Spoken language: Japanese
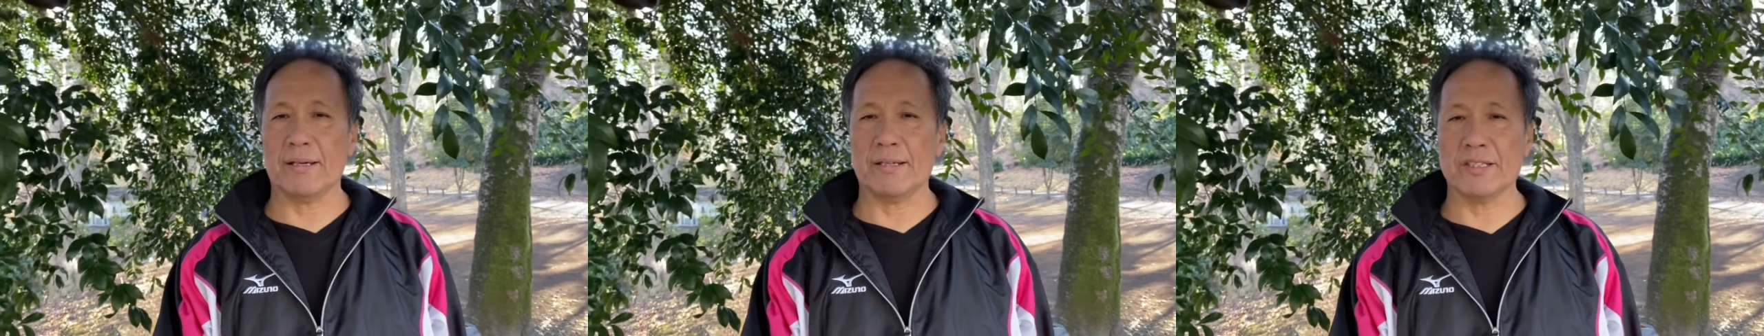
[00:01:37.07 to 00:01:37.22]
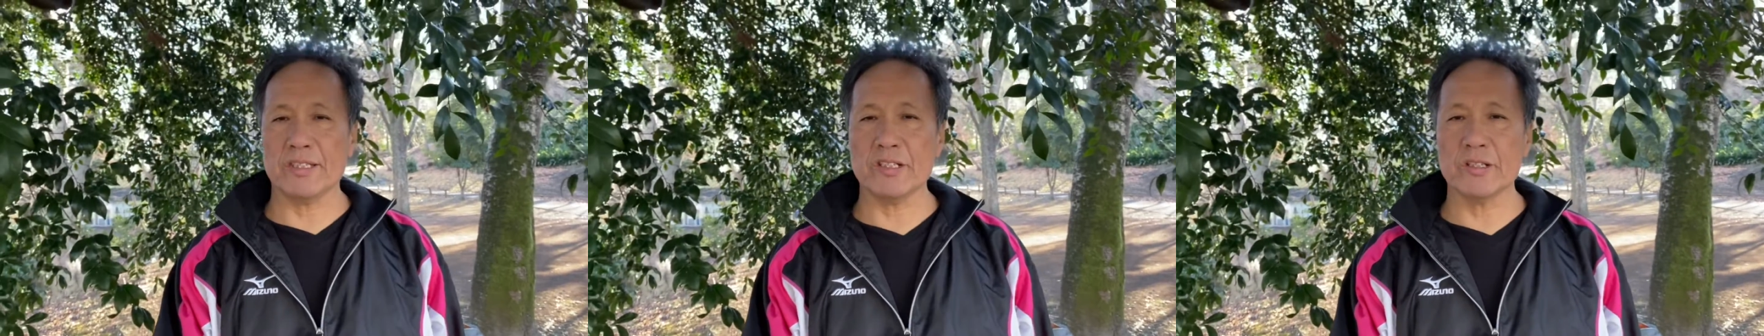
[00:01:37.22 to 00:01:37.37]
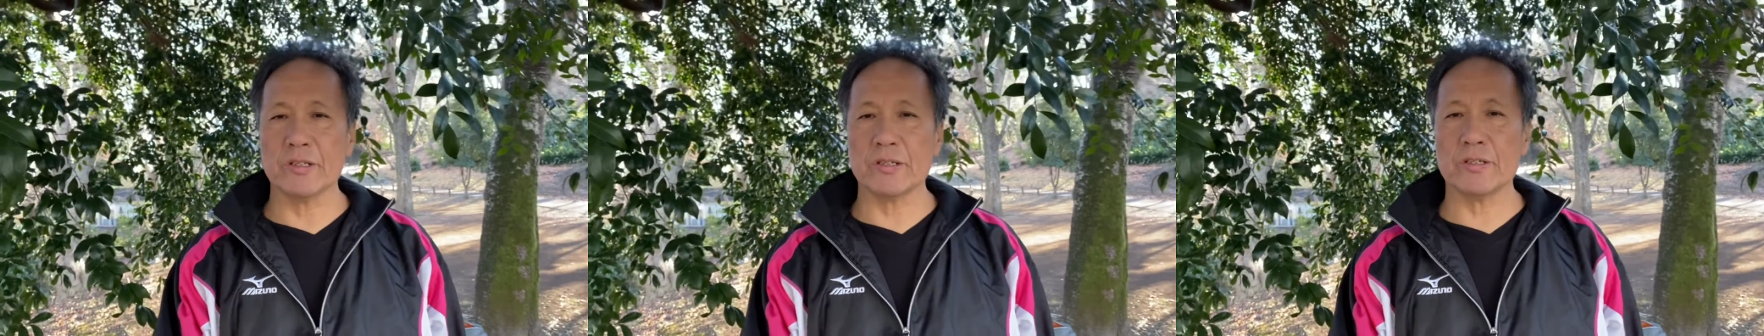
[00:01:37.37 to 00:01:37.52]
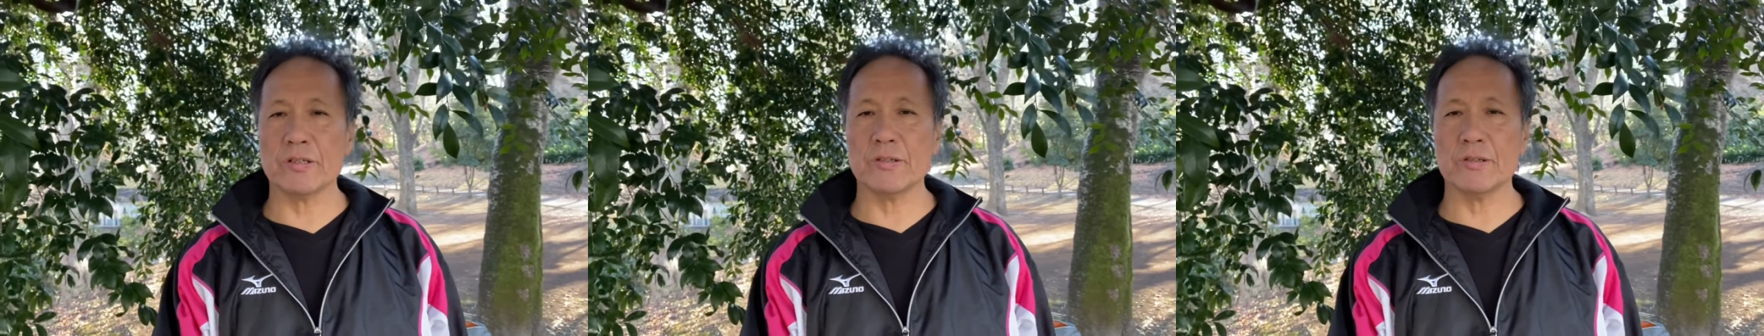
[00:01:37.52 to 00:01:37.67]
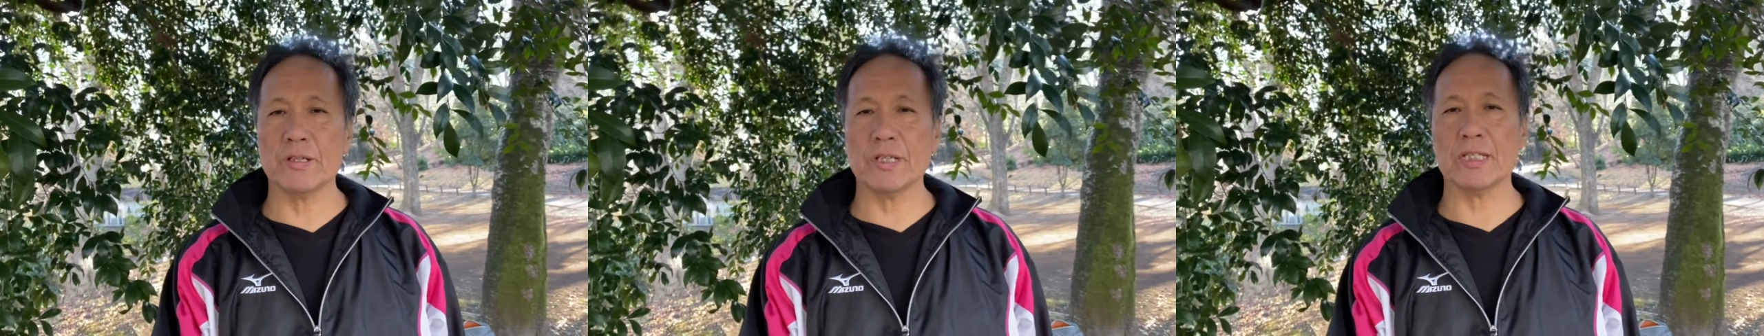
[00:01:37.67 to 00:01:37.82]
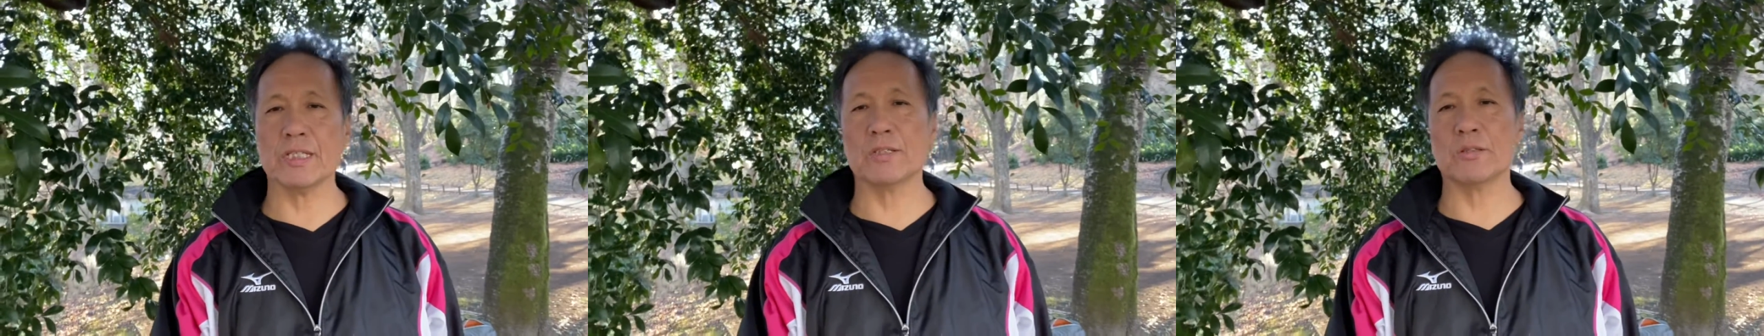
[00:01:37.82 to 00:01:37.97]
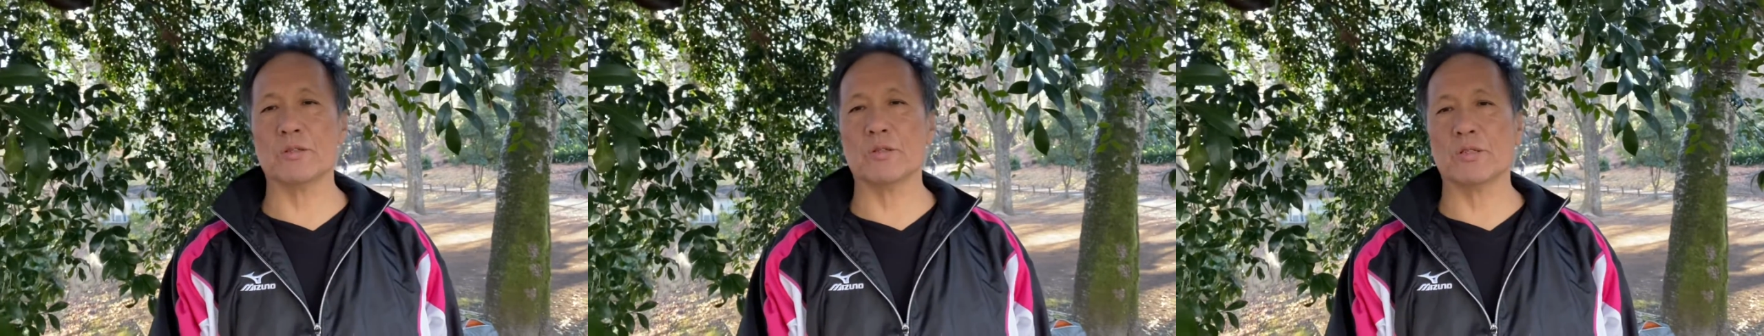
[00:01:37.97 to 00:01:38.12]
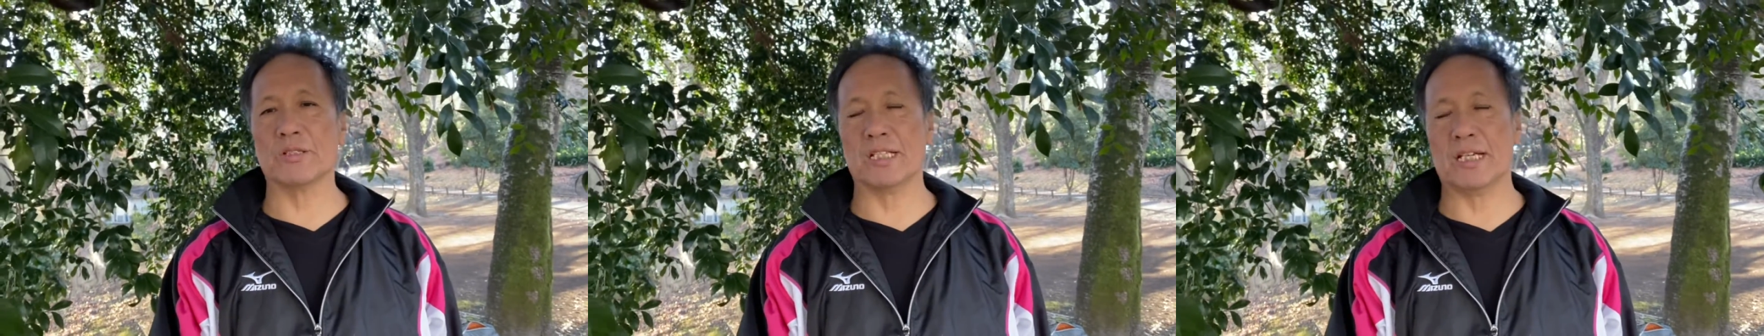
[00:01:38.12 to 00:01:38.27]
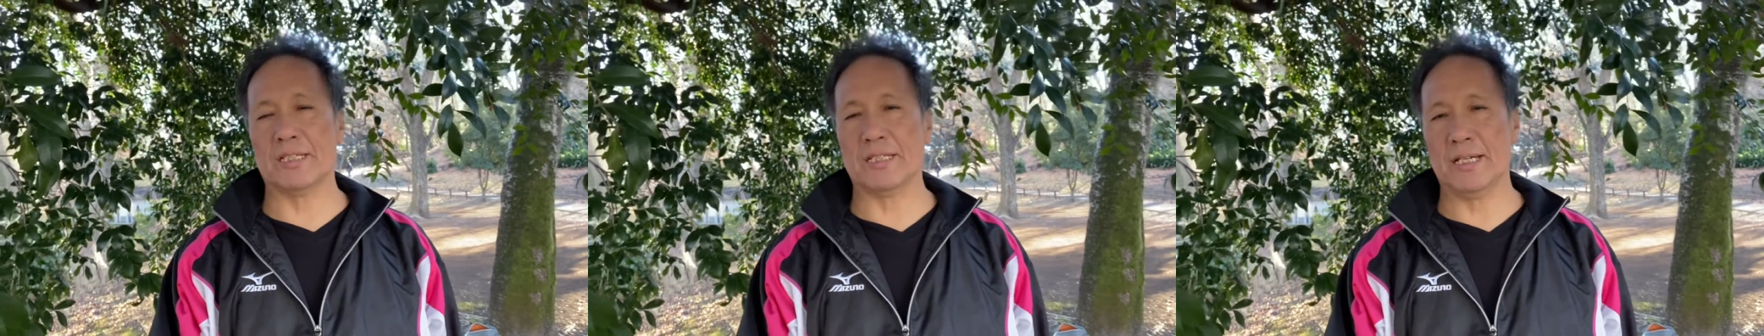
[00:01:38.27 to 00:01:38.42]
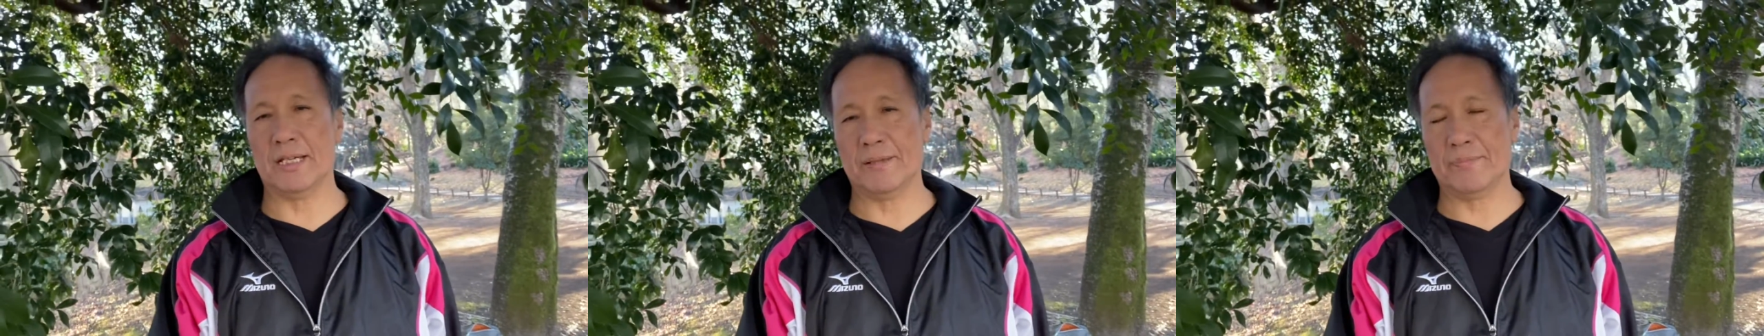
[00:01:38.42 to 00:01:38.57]
ゆっくりの動
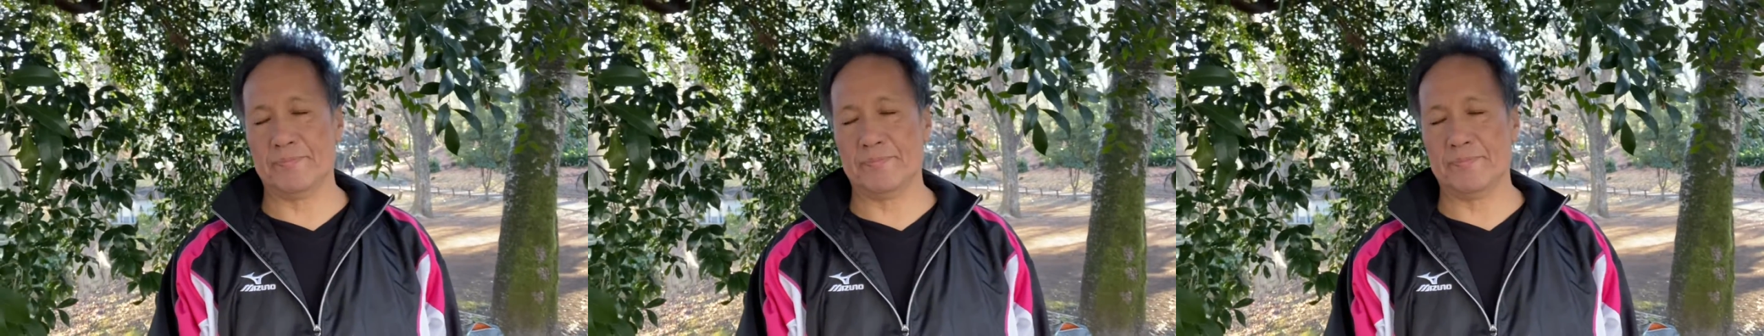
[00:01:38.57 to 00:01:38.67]
作で、